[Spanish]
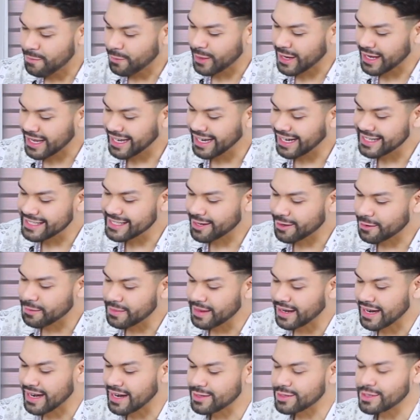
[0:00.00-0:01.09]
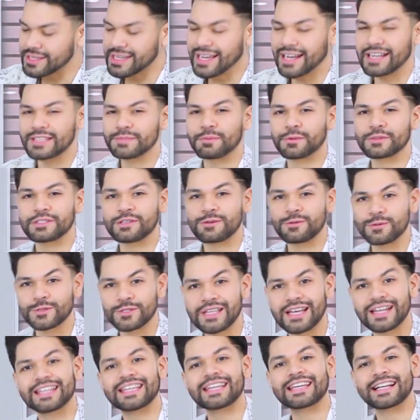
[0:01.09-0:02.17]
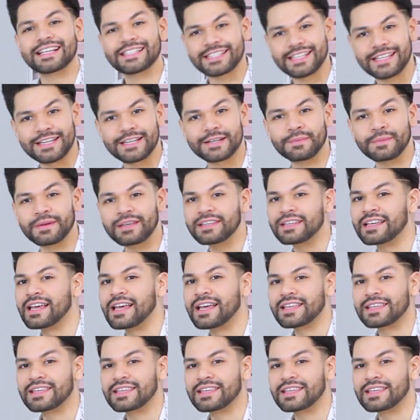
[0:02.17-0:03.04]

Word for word: Por aquí les dejo mis redes sociales por si gustan ir a seguirme.